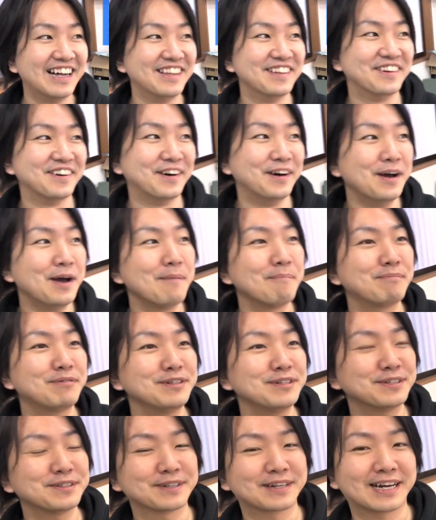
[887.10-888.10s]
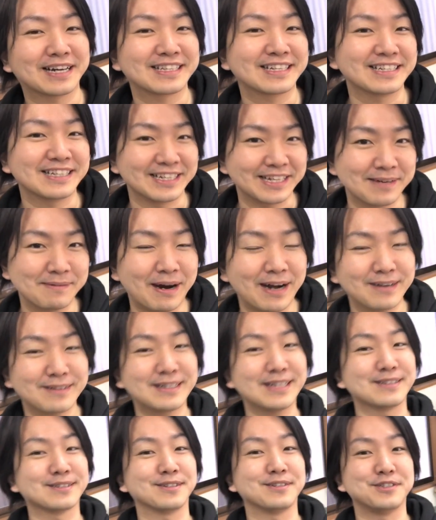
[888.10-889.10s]
あのプロの方でねある
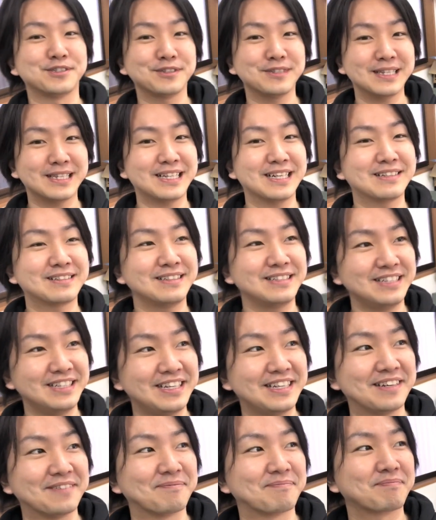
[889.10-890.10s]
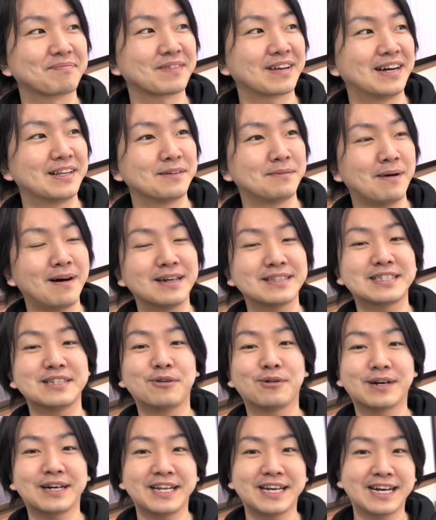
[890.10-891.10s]
程度その潤沢にあの回せ
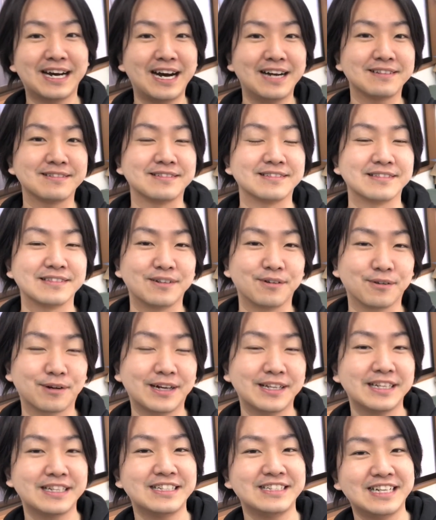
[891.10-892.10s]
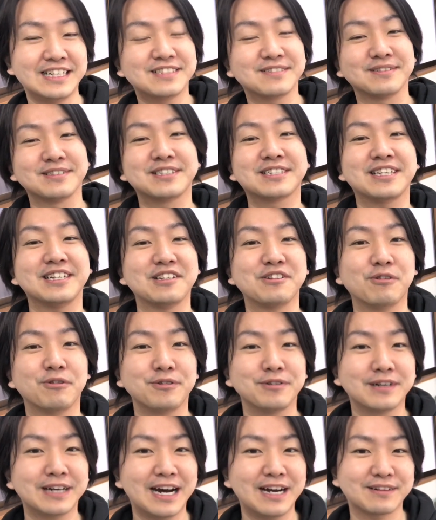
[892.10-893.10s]
るお金があるお金にねその資金に
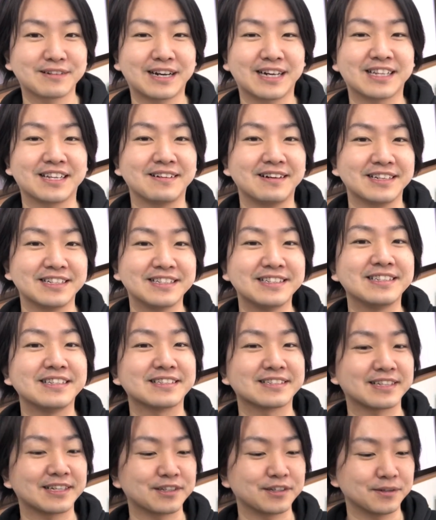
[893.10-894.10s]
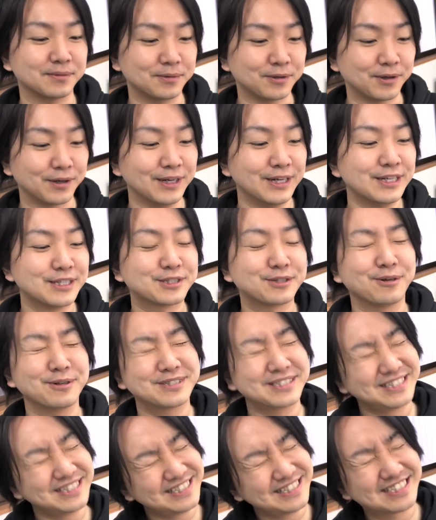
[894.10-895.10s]
余裕がある方はいいんですけども
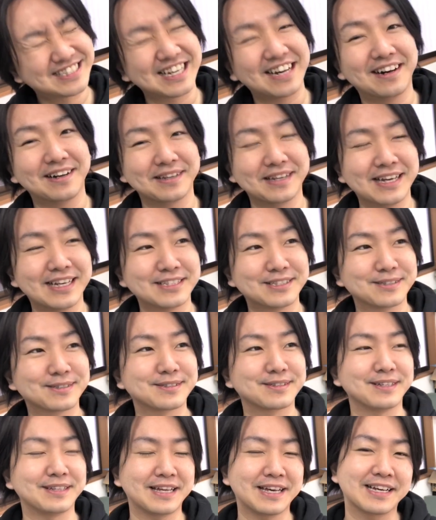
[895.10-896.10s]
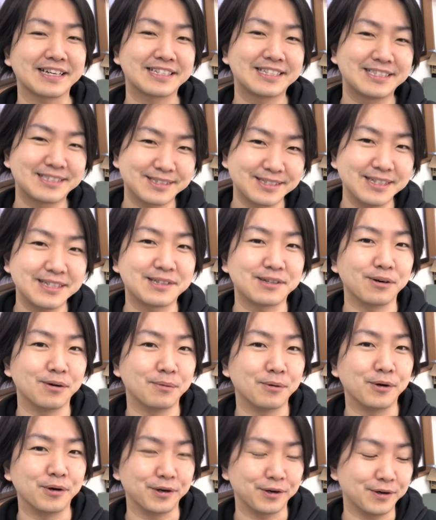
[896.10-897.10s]
初心者はねちょっとねきついと
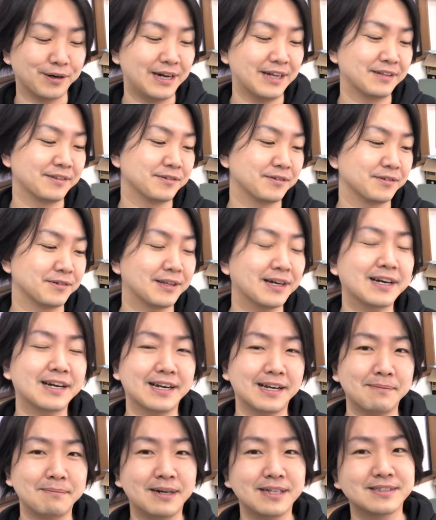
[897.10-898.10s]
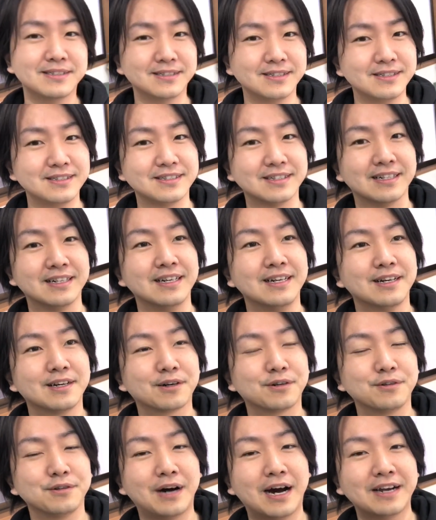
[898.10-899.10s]
思うよあのだからまず
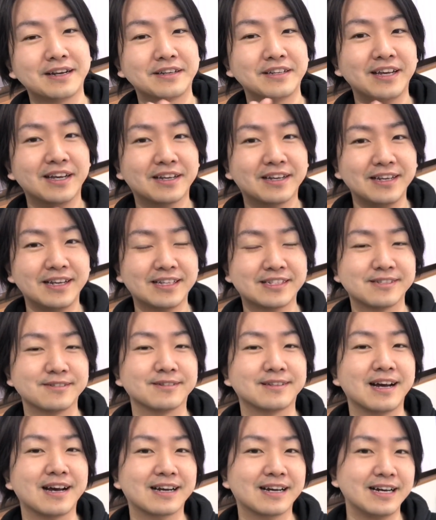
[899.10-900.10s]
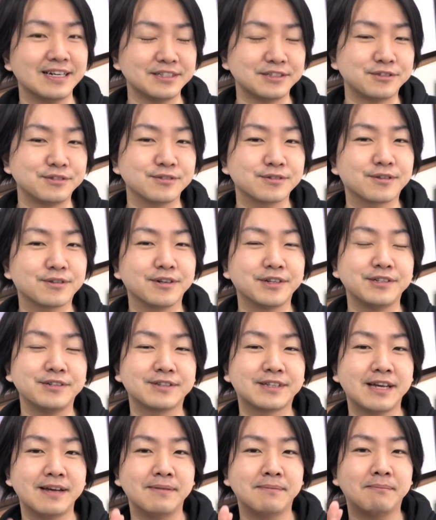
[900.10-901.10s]
この利益率の高い中古品の転